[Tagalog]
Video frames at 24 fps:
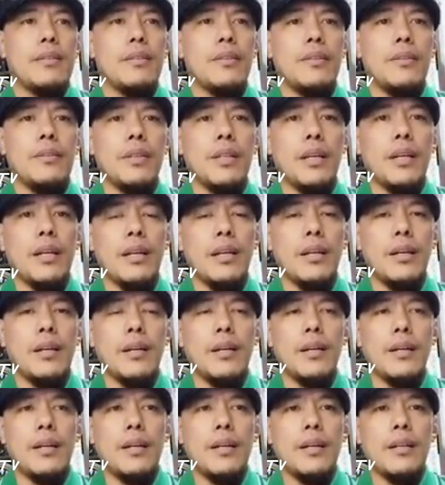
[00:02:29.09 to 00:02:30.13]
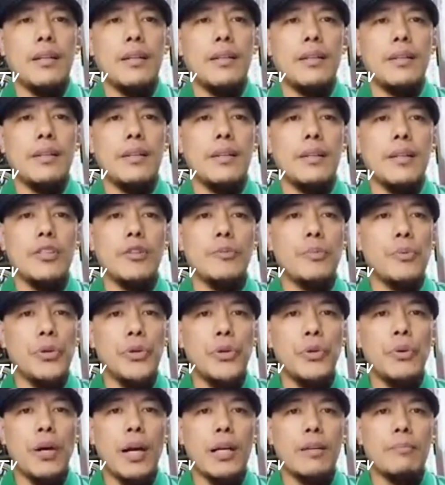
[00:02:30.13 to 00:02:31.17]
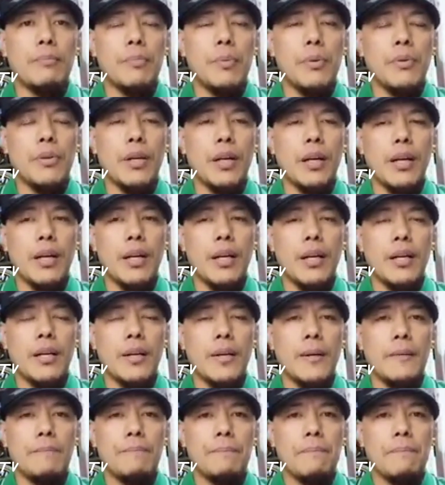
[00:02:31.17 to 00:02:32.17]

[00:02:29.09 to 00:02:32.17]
no? Na ito po yung akin pong uh,